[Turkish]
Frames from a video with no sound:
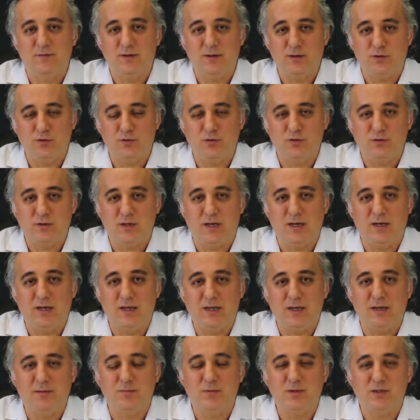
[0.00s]
varikoz
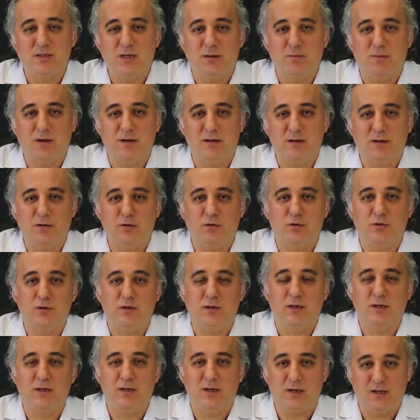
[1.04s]
hale gelmiş damarlar
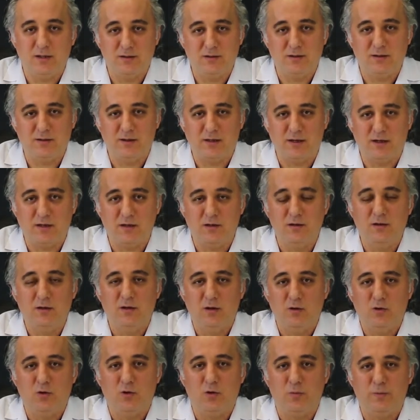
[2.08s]
ortadan kaldırılarak
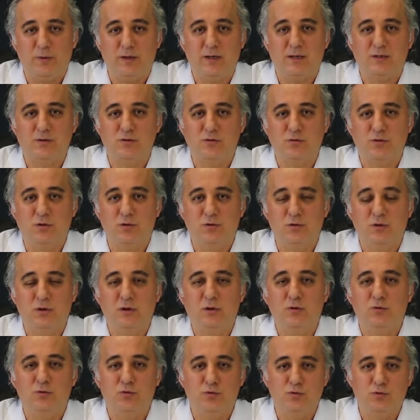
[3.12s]
operasyon
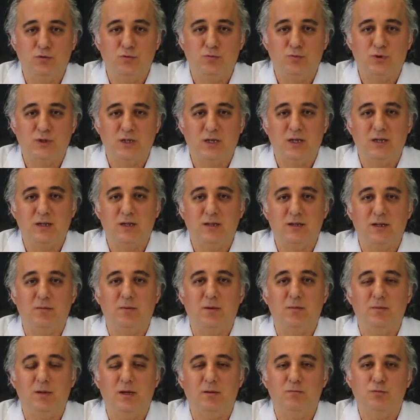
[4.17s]
uygun bir şekilde
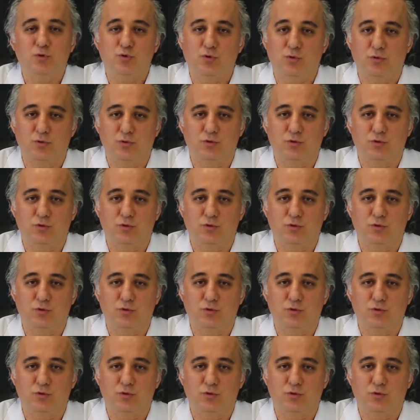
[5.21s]
tamamlanmış